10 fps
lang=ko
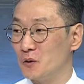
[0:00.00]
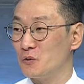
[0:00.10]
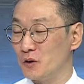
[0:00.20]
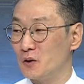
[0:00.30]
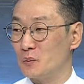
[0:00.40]
거의
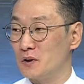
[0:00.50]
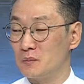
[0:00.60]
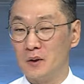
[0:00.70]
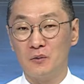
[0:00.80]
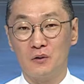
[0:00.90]
유일할 겁니다.
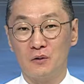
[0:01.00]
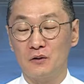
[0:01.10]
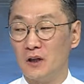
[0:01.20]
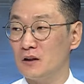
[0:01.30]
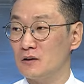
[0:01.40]
지금 네.
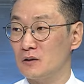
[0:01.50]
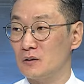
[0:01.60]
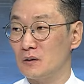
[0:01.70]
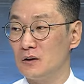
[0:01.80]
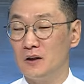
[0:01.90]
삼성전자, 하이닉스